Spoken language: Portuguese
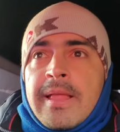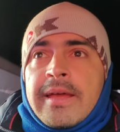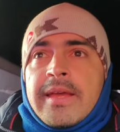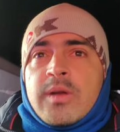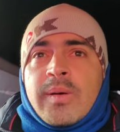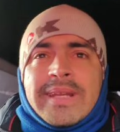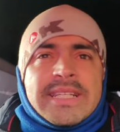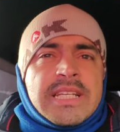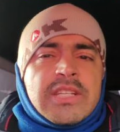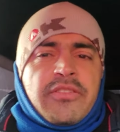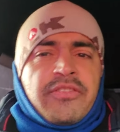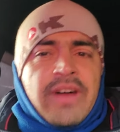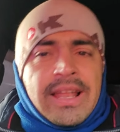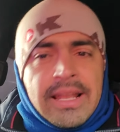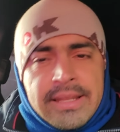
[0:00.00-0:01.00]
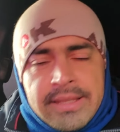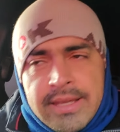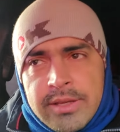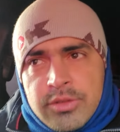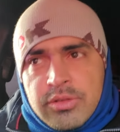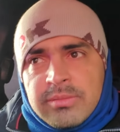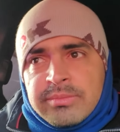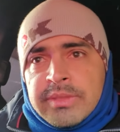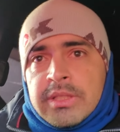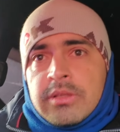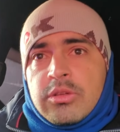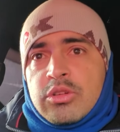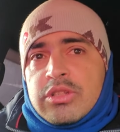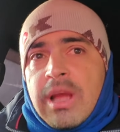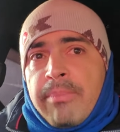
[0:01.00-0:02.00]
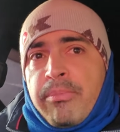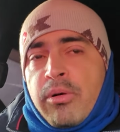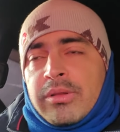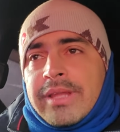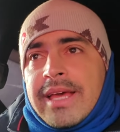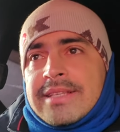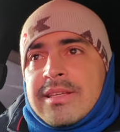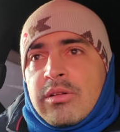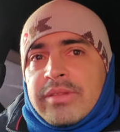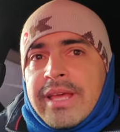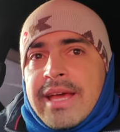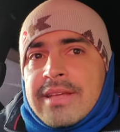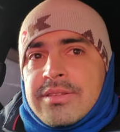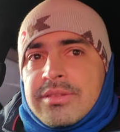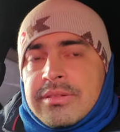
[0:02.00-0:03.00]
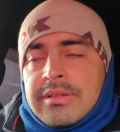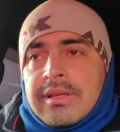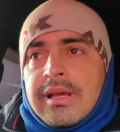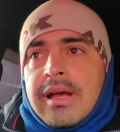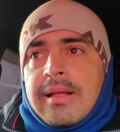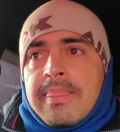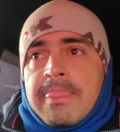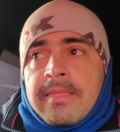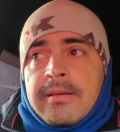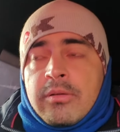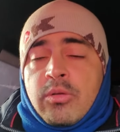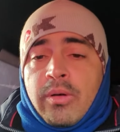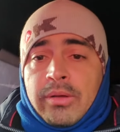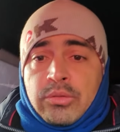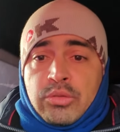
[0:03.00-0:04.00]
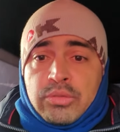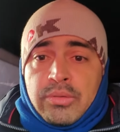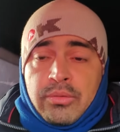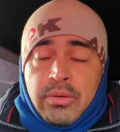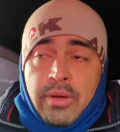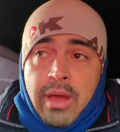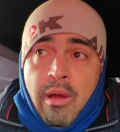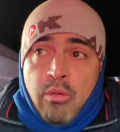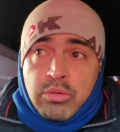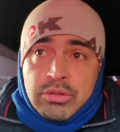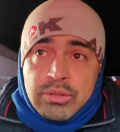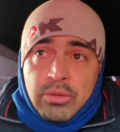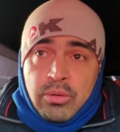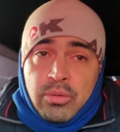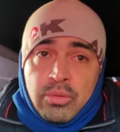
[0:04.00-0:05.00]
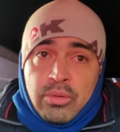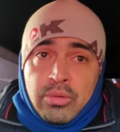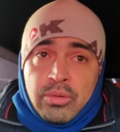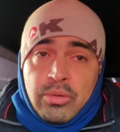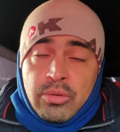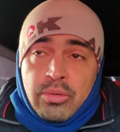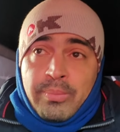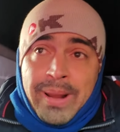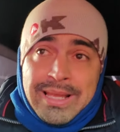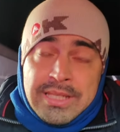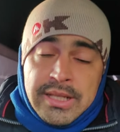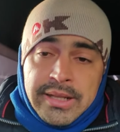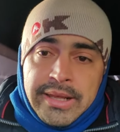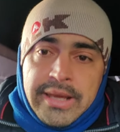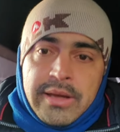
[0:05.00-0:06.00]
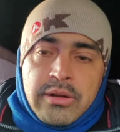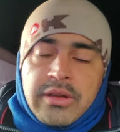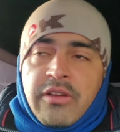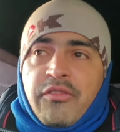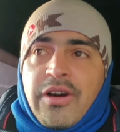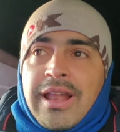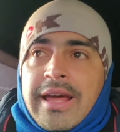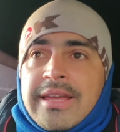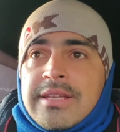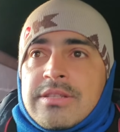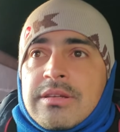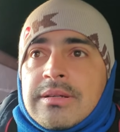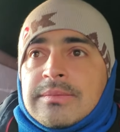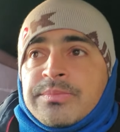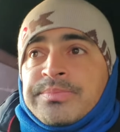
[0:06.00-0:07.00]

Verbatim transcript: E quando a gente fala nisso, que o japonês é honesto, quando é o, o, o brasileiro que fala isso,